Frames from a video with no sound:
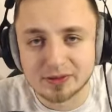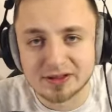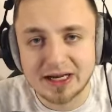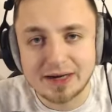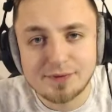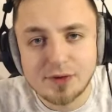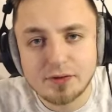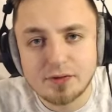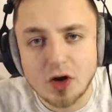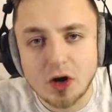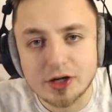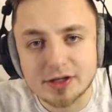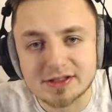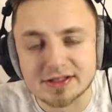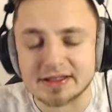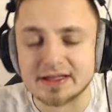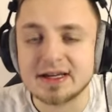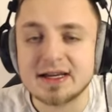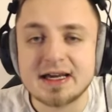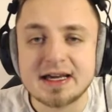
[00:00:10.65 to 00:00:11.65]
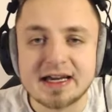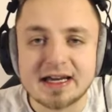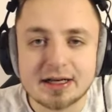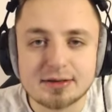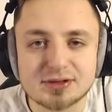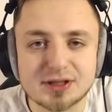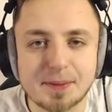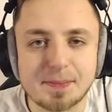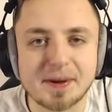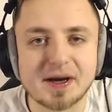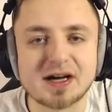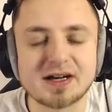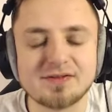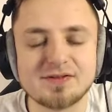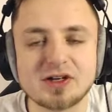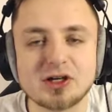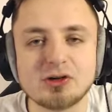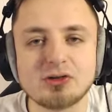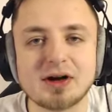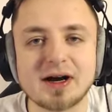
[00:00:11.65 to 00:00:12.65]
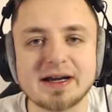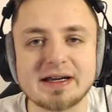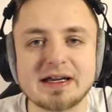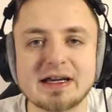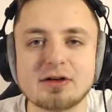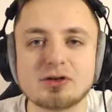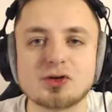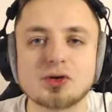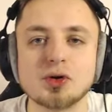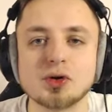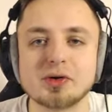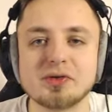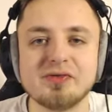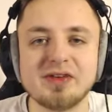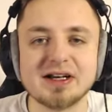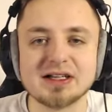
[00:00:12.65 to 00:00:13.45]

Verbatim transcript: Und da wollen wir heute in einem separaten Video reingehen und gucken,